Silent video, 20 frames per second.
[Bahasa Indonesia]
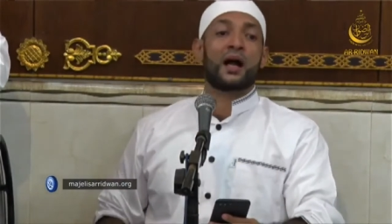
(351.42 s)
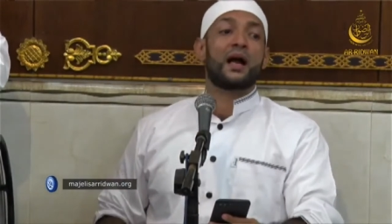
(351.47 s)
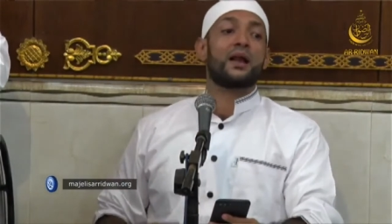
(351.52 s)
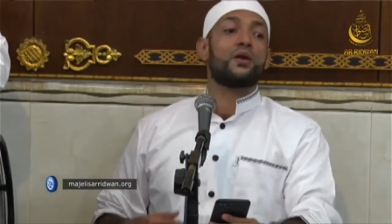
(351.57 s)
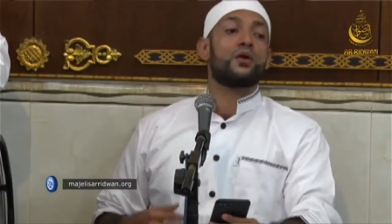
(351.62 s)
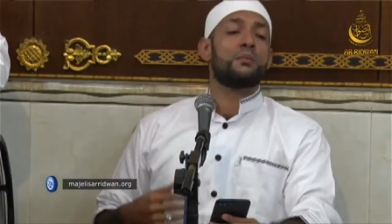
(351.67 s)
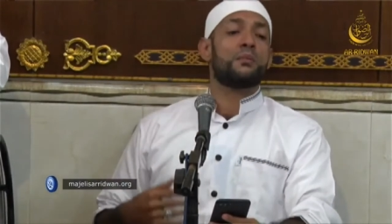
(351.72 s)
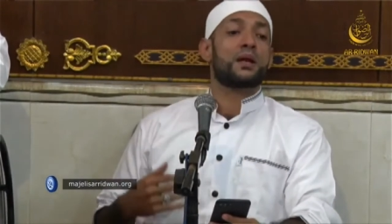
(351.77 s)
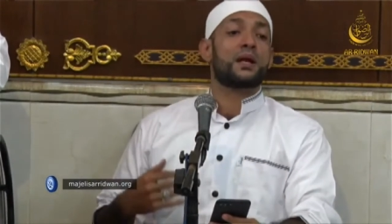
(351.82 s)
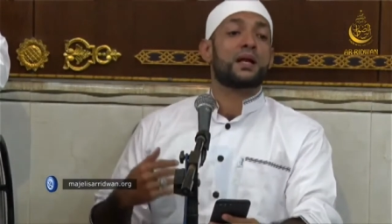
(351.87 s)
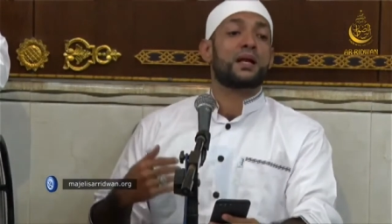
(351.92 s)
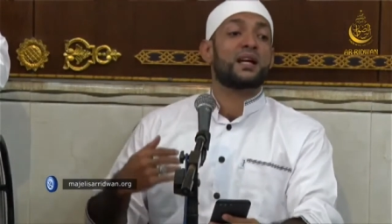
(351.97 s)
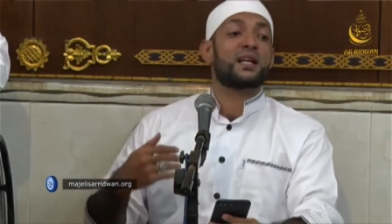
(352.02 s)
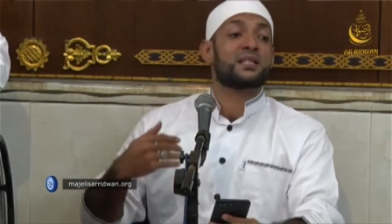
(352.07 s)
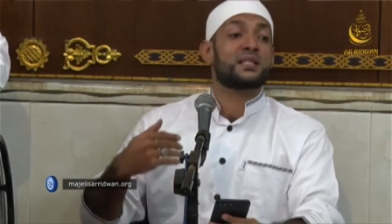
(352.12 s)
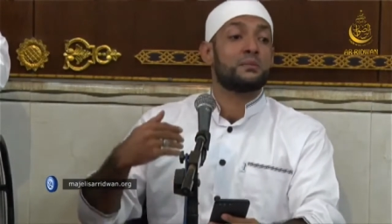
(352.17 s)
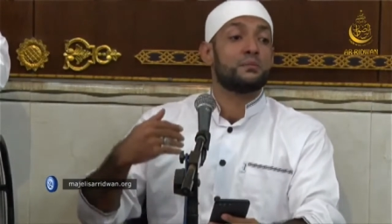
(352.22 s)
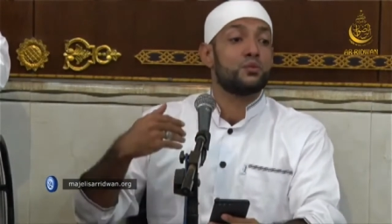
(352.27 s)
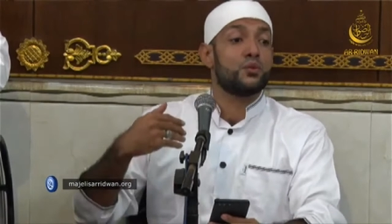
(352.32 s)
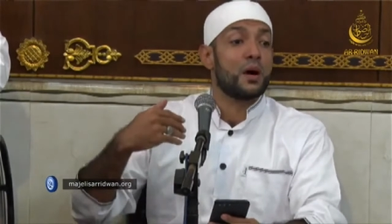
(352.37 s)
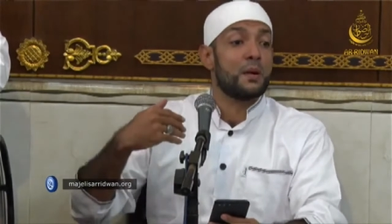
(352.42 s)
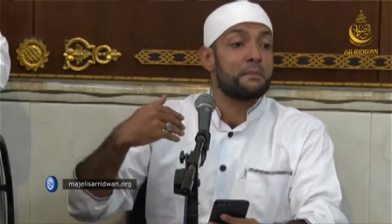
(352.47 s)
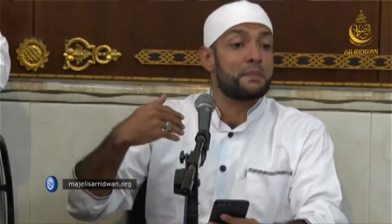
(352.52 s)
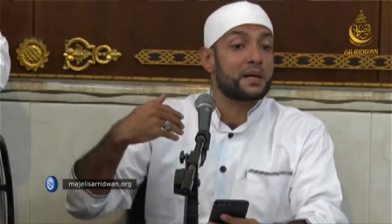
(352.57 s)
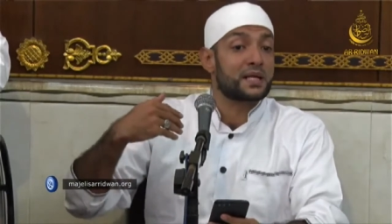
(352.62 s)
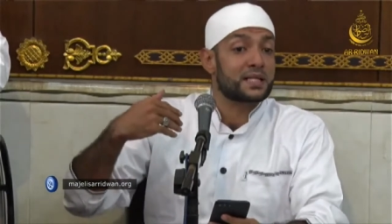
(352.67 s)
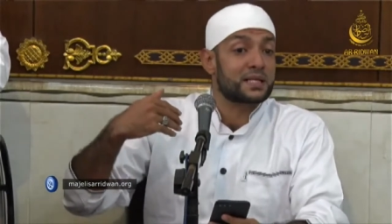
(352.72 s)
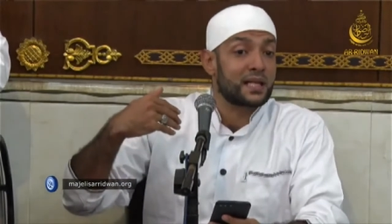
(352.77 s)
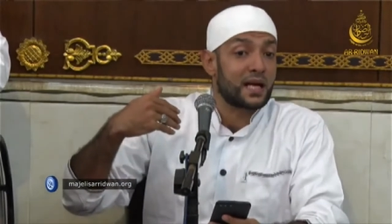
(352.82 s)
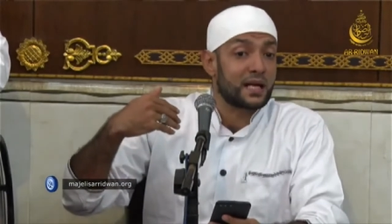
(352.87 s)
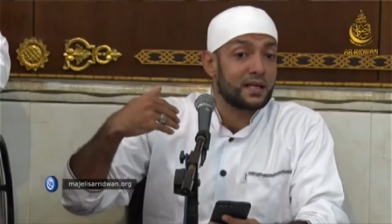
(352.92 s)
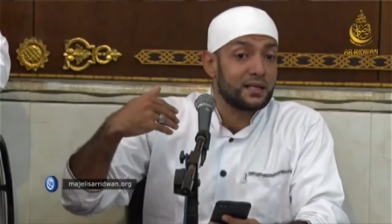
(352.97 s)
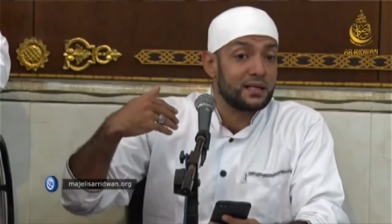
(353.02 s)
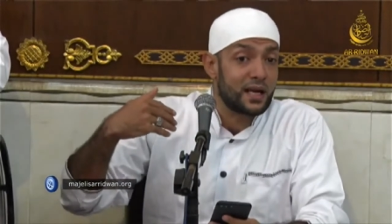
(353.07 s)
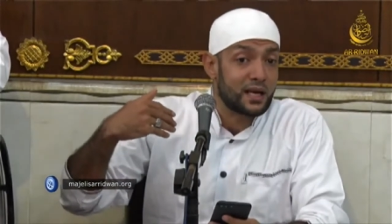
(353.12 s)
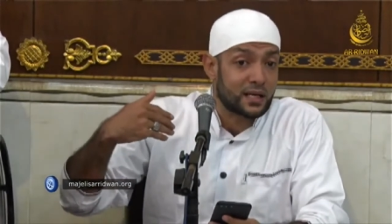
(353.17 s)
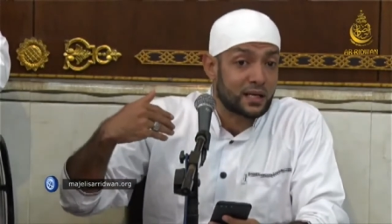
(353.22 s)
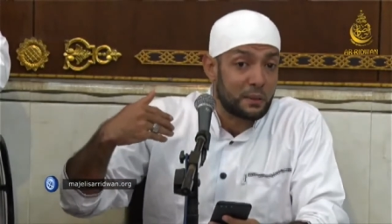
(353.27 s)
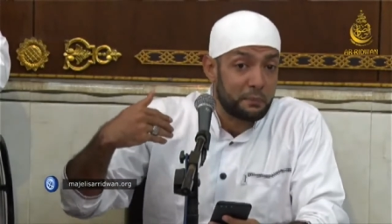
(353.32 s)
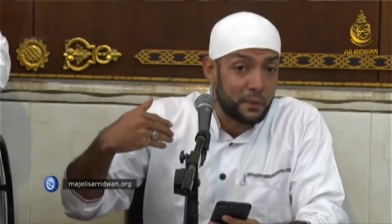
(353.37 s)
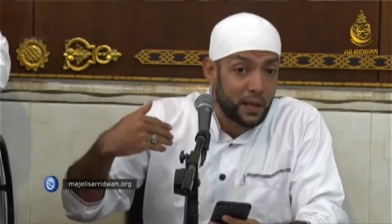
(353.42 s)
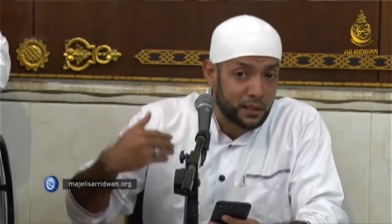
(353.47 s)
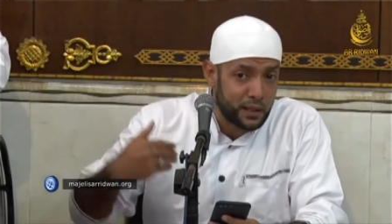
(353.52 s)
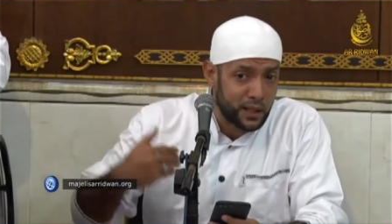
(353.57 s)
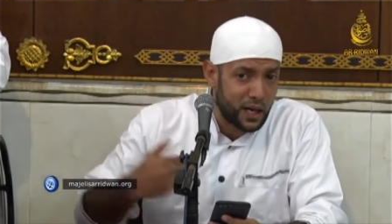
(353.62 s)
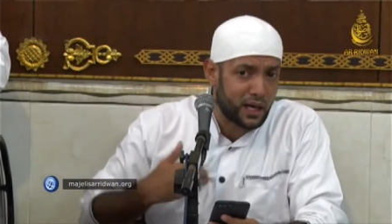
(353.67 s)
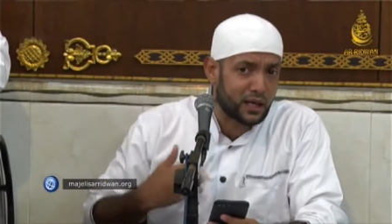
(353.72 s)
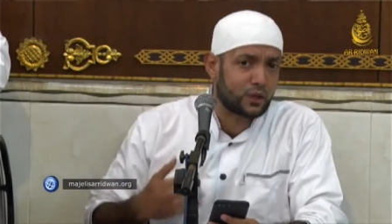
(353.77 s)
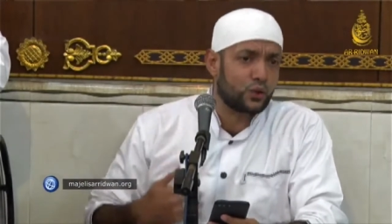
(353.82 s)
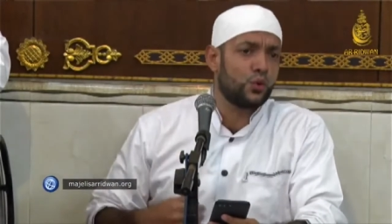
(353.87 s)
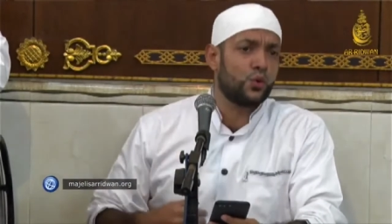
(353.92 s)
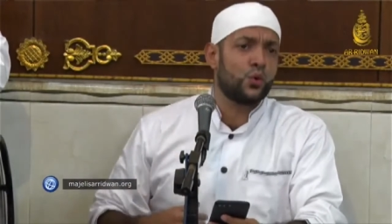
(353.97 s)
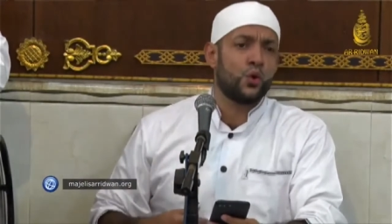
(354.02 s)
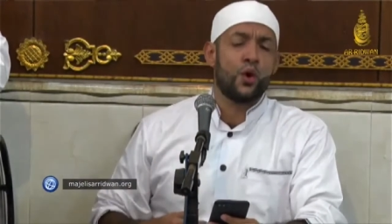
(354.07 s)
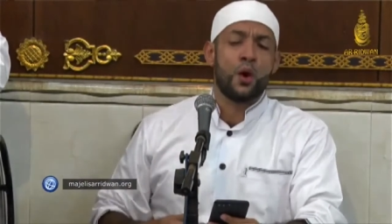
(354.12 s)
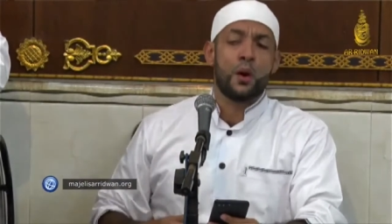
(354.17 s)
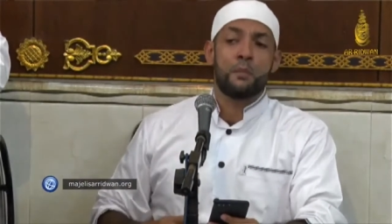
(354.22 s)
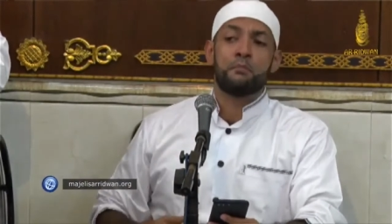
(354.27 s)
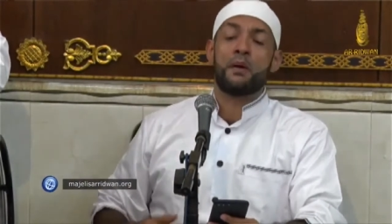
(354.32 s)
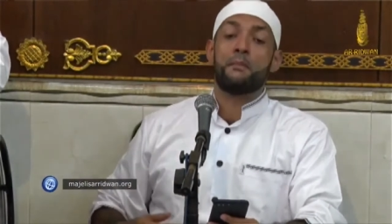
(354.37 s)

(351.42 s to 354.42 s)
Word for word: kalau mereka semua bersandar kepadaku,